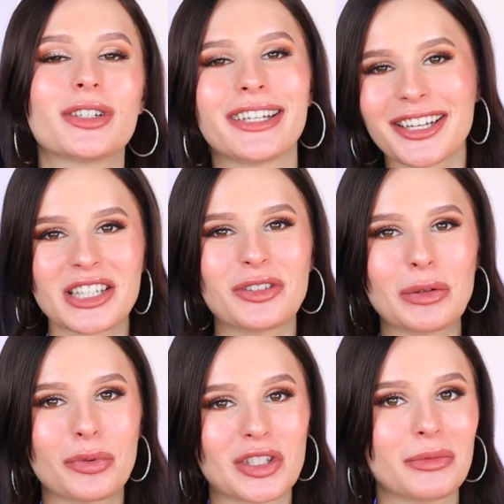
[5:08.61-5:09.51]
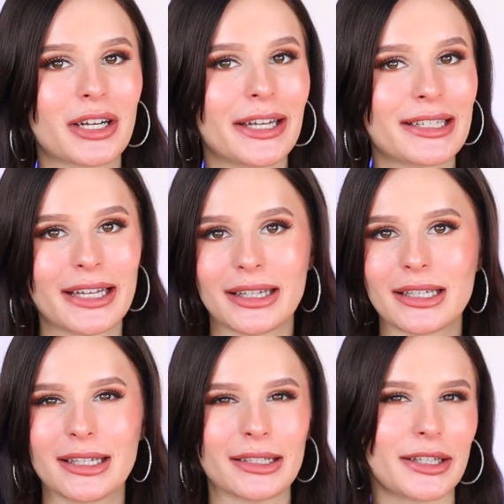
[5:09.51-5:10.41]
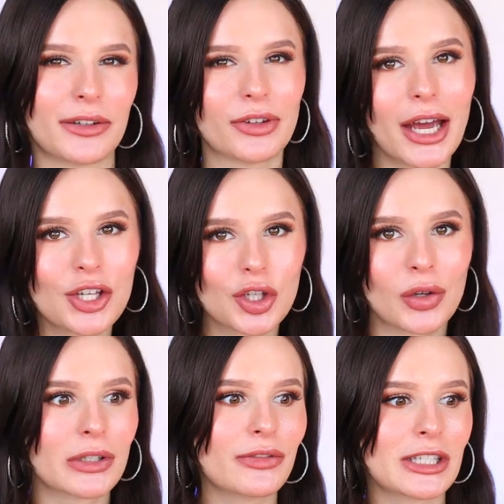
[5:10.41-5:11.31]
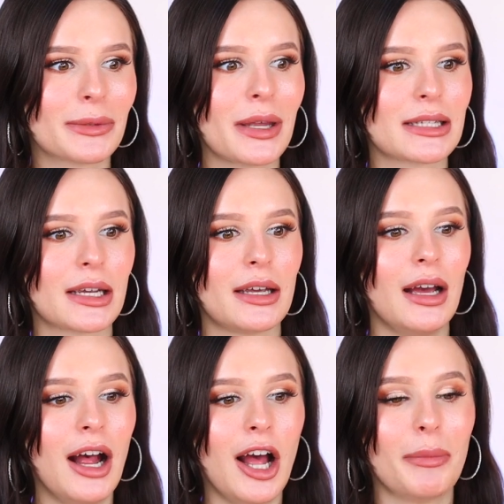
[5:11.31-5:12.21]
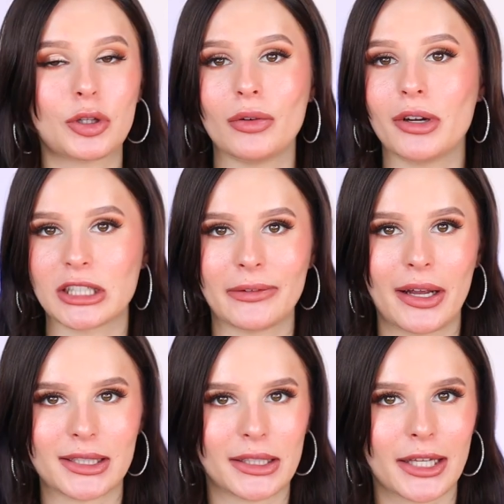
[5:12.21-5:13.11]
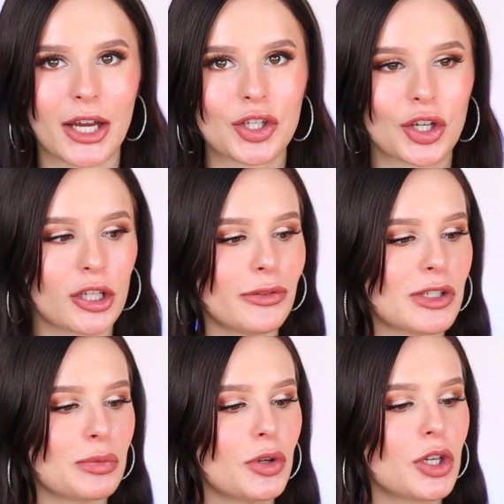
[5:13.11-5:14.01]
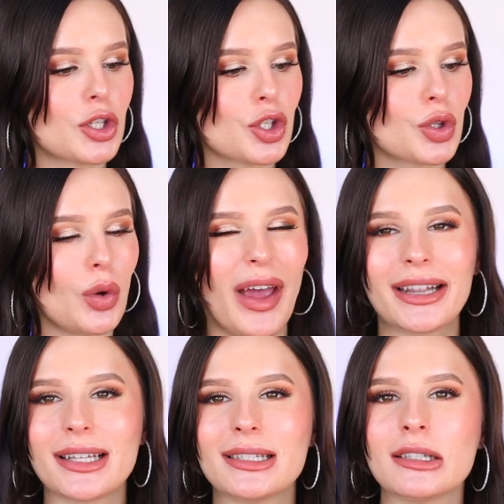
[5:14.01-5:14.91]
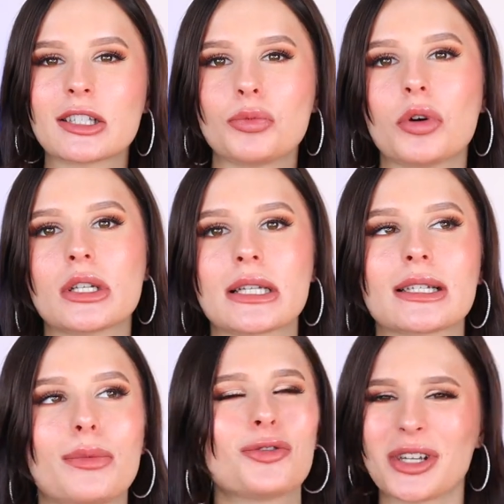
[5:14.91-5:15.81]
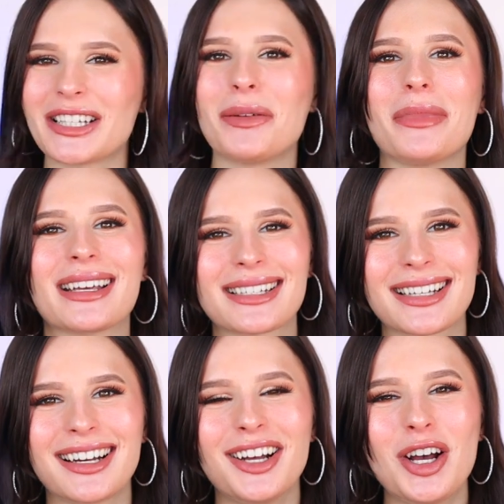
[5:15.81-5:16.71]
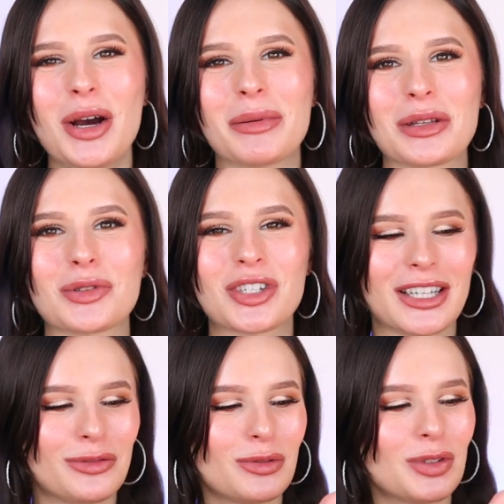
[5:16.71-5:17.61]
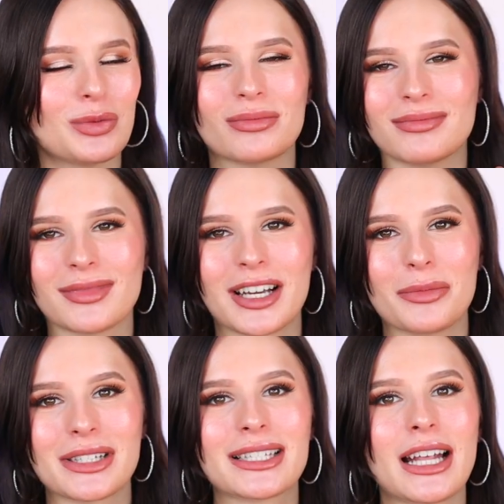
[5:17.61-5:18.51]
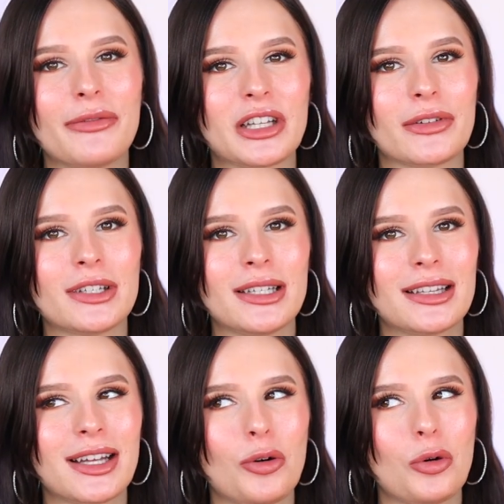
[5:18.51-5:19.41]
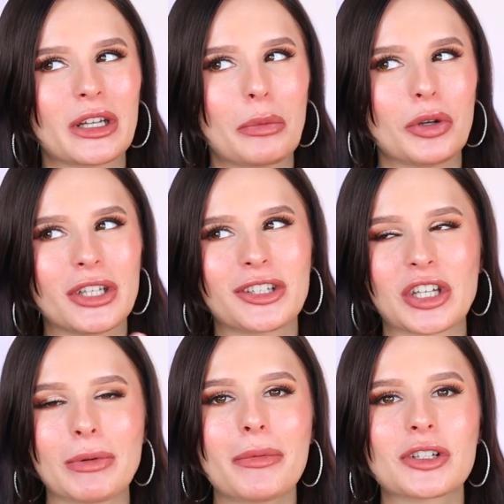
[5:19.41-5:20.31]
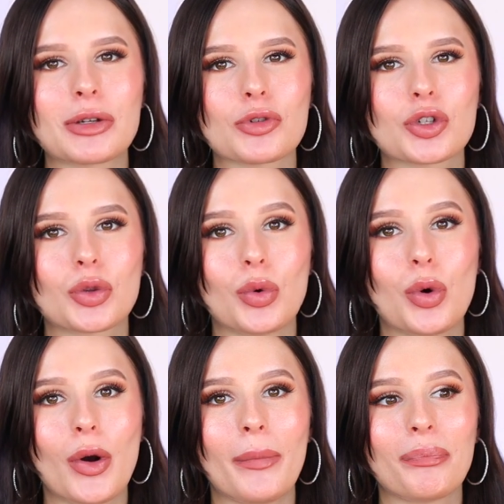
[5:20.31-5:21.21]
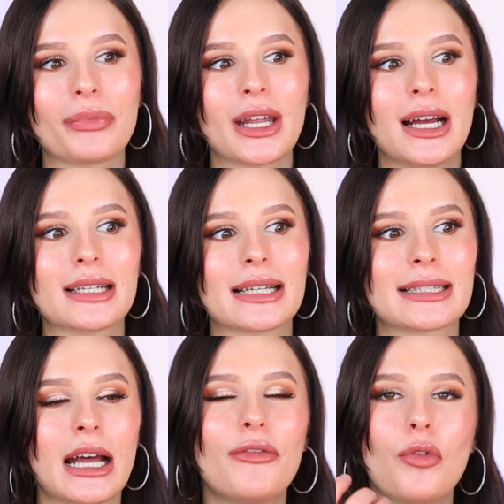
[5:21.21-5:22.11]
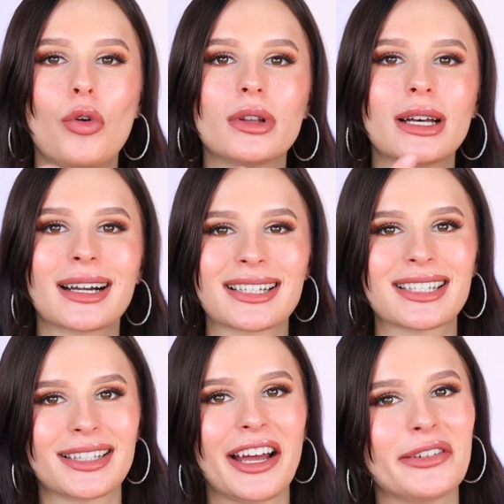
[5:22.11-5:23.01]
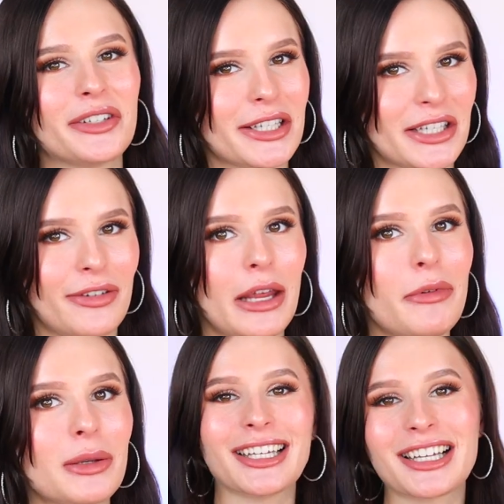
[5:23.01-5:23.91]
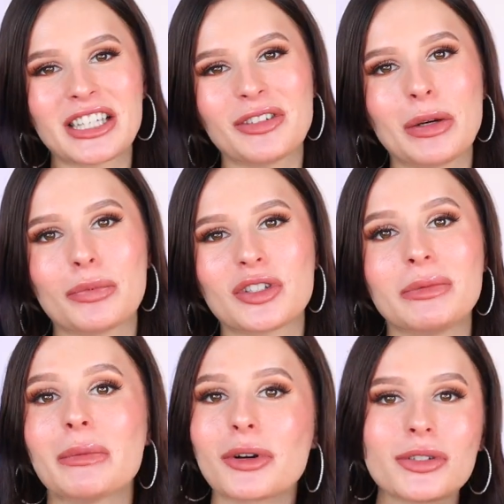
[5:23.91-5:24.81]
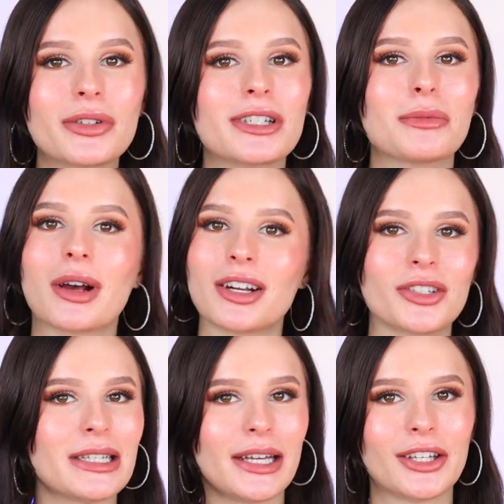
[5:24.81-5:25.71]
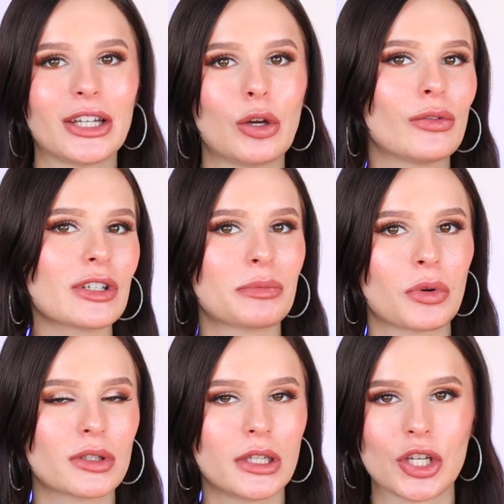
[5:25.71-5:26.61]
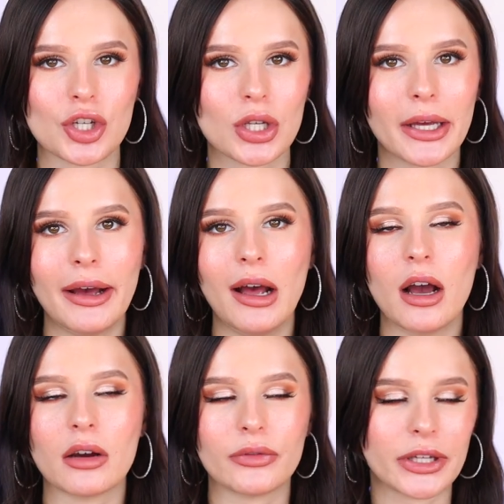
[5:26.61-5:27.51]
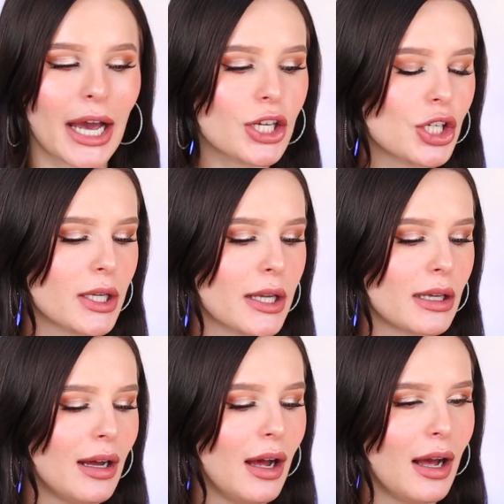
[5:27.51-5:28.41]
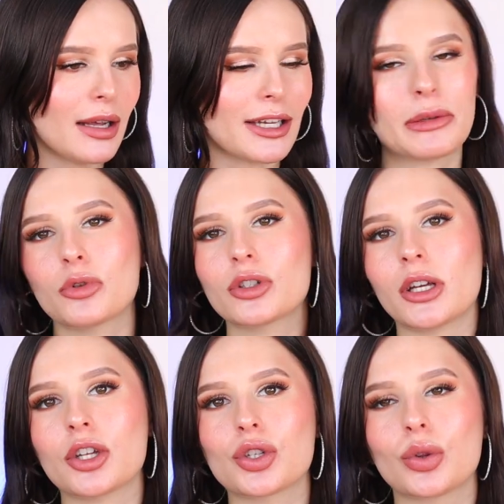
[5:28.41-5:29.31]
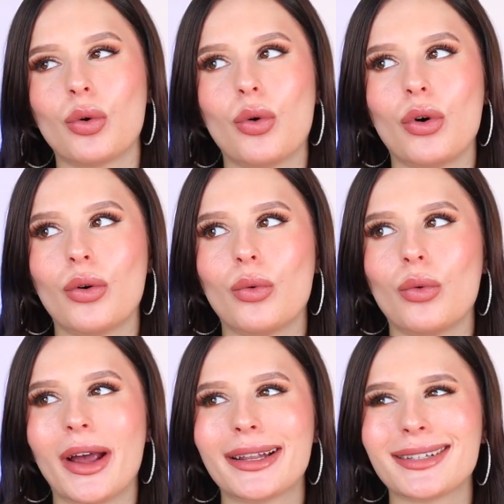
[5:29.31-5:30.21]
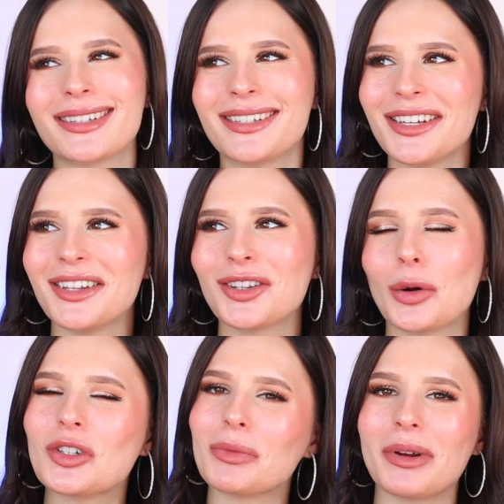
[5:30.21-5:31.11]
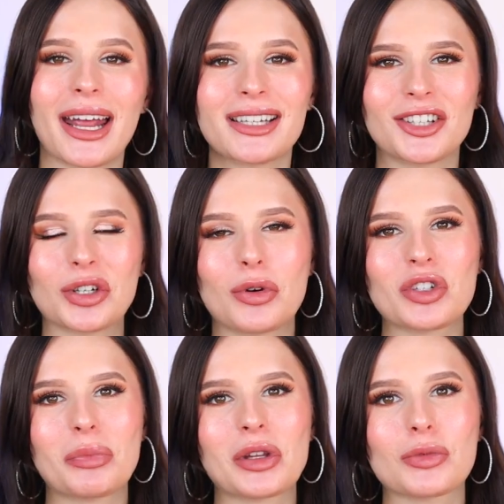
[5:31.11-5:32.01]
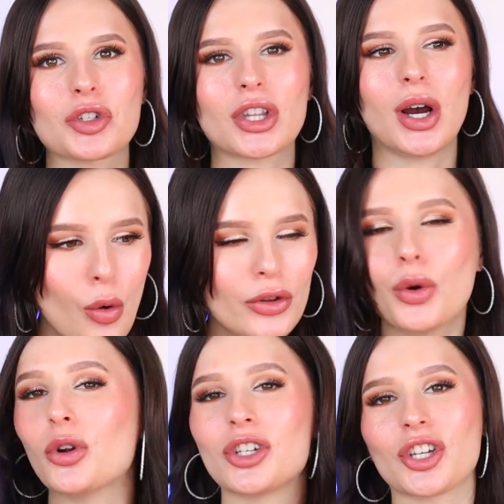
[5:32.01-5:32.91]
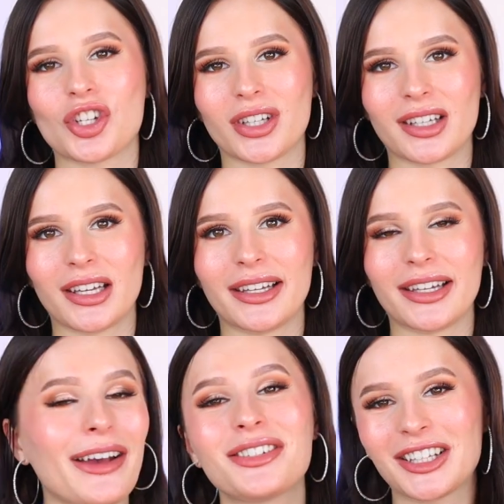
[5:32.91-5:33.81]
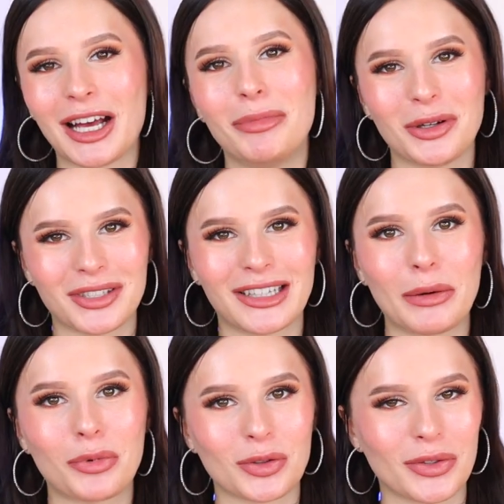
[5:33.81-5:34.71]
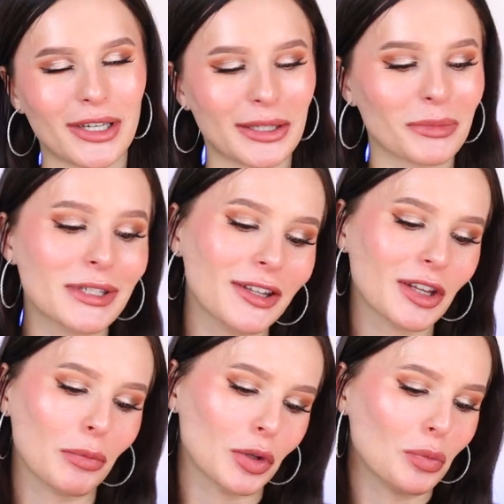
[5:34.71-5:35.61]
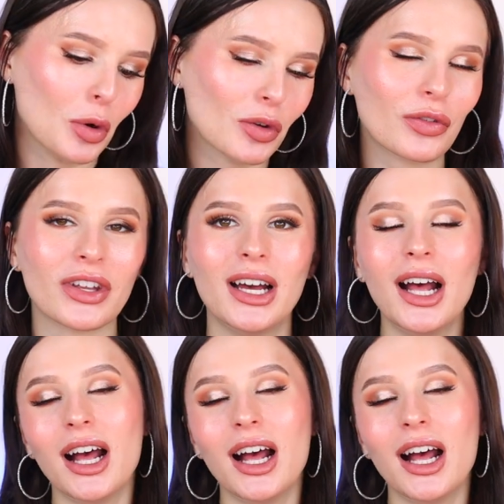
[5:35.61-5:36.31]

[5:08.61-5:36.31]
есть, если вы, допустим, храните этот тинт где-то в ящике у вас в косметикой, потом вы открываете этот ящик, и вы смотрите, что этот тинт смотрится ужасно мерзко, потому что, ну, как бы состав этого тинта, он работает таким образом, что состав, он расслаивается со временем. Если вы, допустим, не пользуетесь им каждый день, и он у вас просто лежит в ящике, я не могу сказать, что этот тинт очень приятен на коже, потому что он очень жидкий. Я всегда боюсь, когда пользуюсь этим тинтом от Morphe.